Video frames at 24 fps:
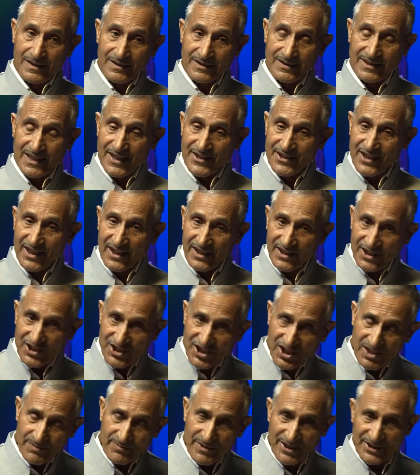जैसे
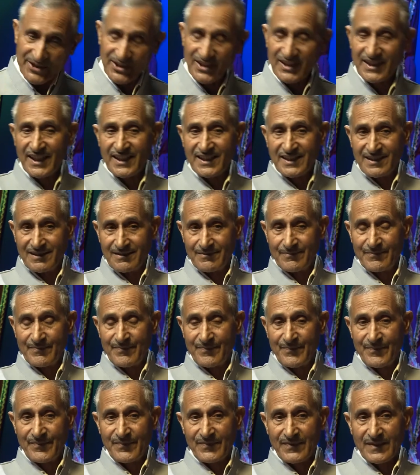कृषि बढ़ती गई
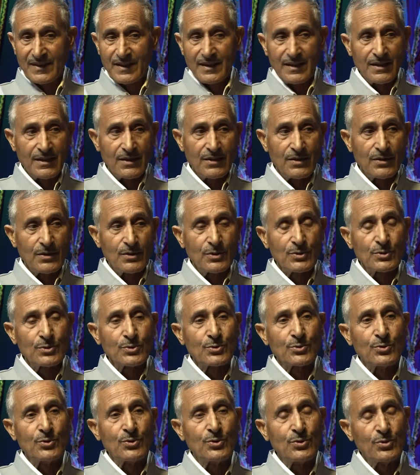
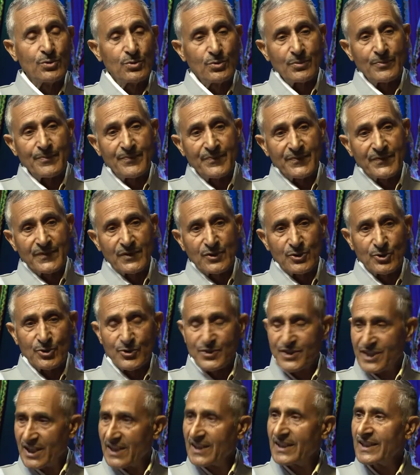तो जो
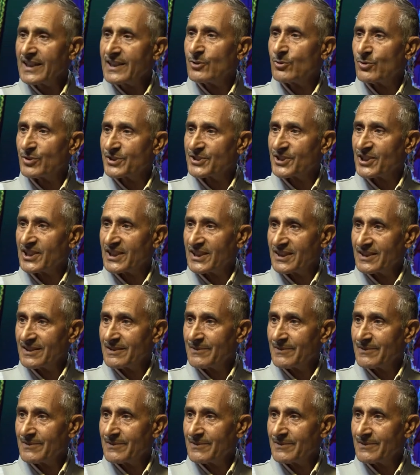जंगली लोग थे